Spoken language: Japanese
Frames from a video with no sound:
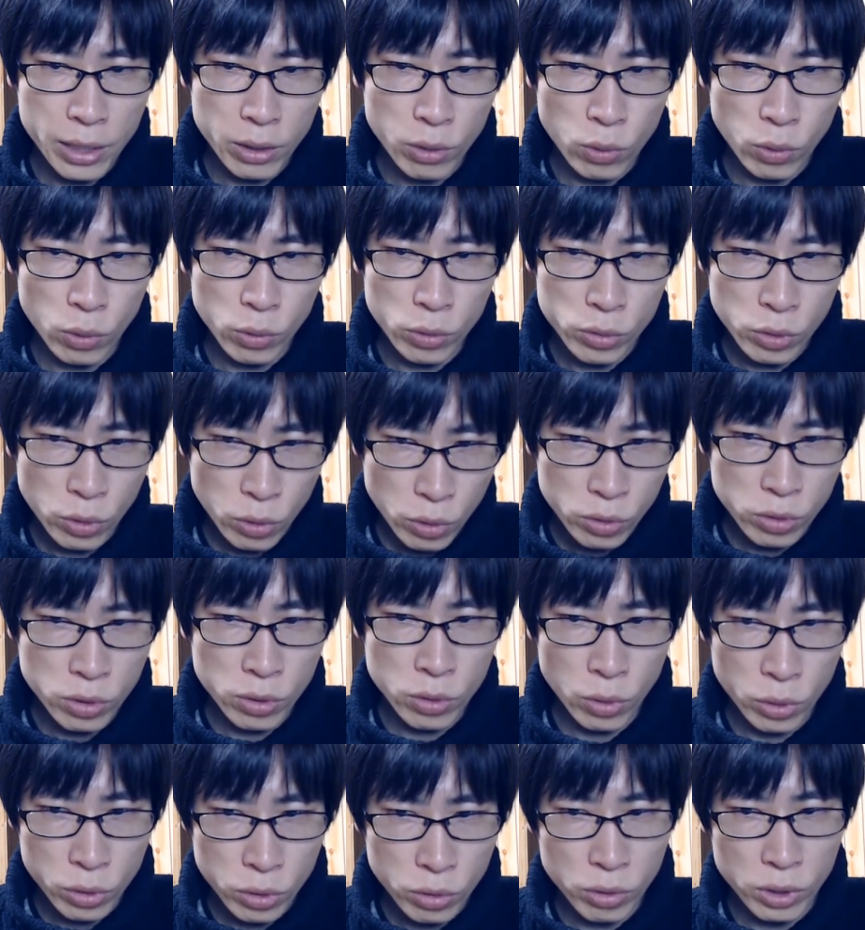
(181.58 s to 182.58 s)
交上手
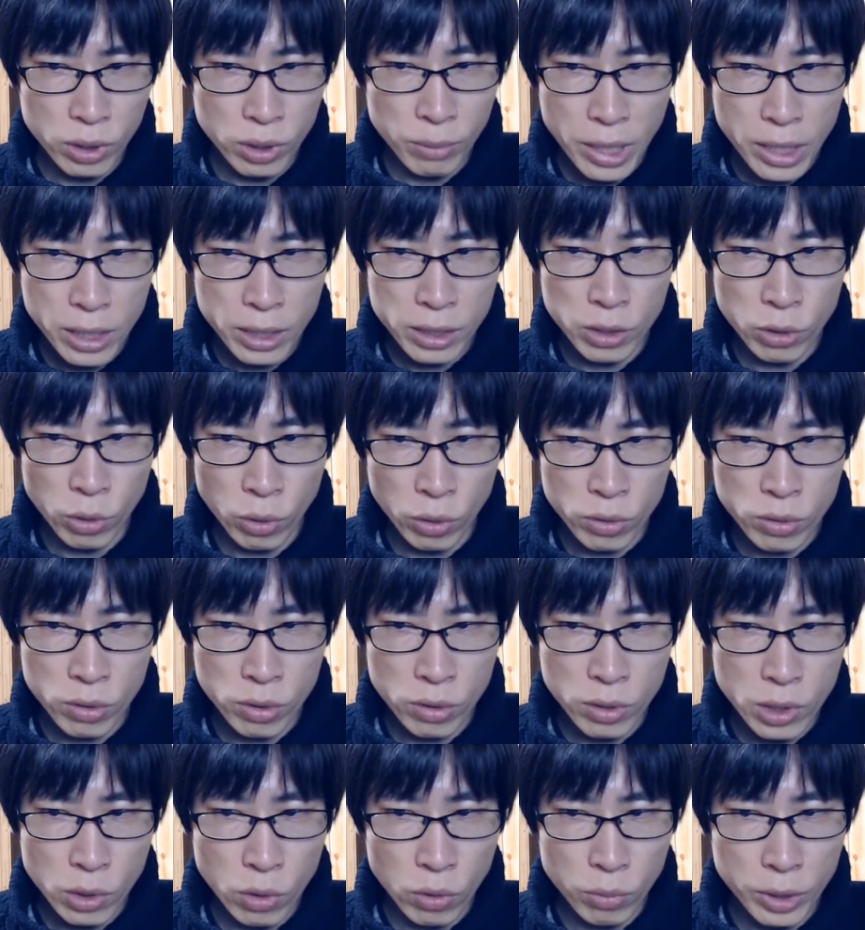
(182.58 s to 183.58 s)
というイメージを
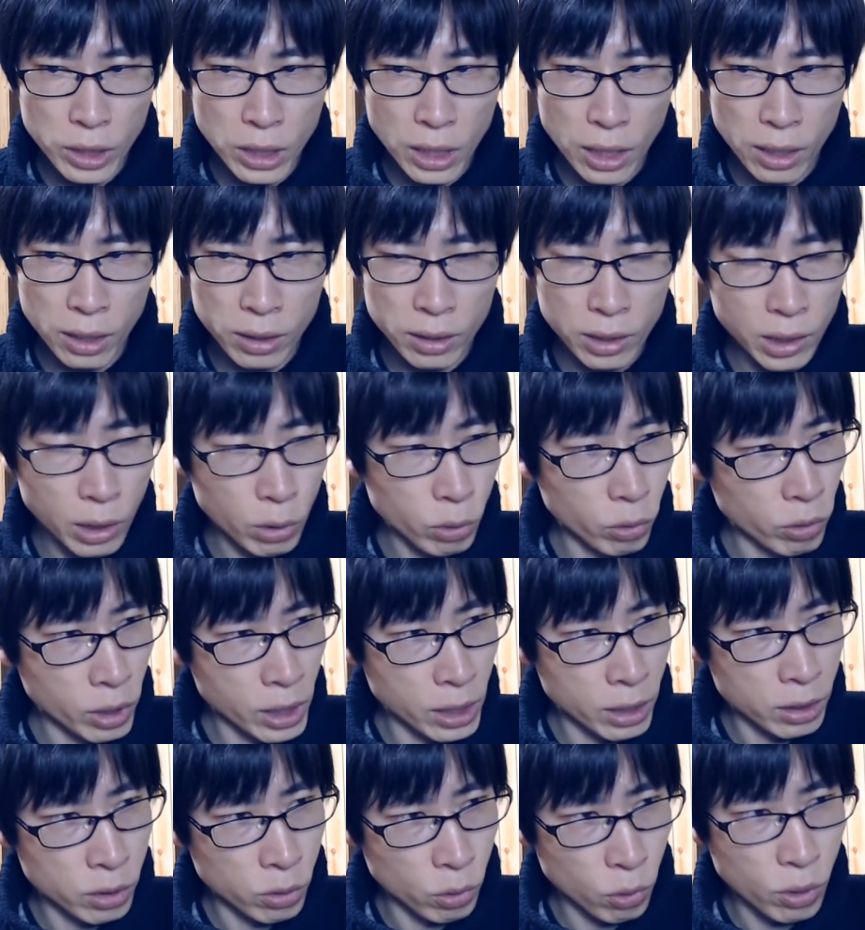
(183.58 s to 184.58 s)
刷り込みたかったの
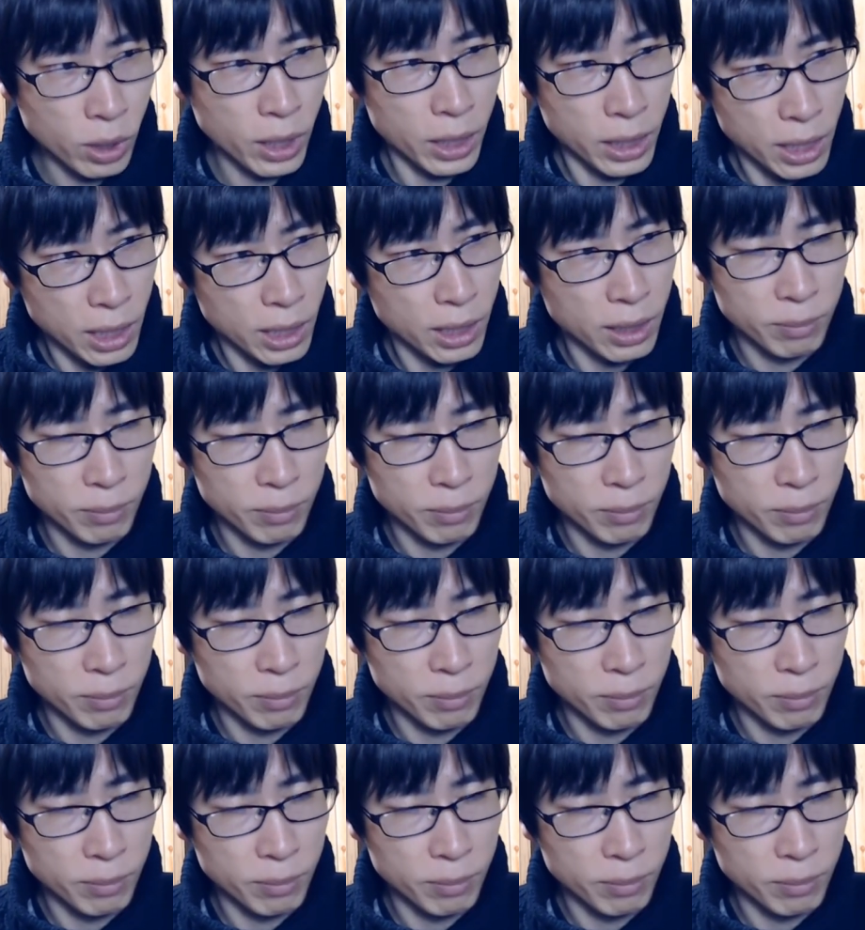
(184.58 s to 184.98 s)
でしょうかね。